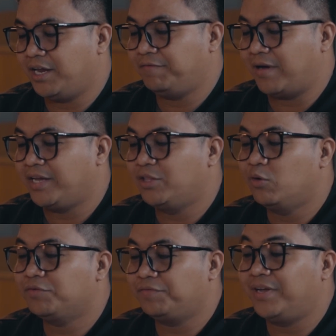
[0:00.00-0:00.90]
if I
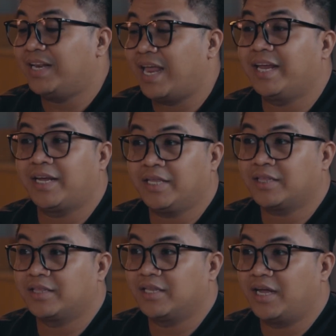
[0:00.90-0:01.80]
don't feel like it,
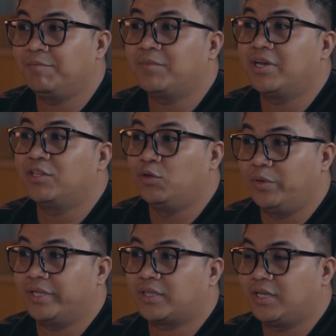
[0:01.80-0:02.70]
I'm gonna do
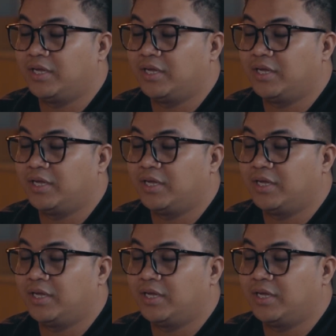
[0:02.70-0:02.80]
it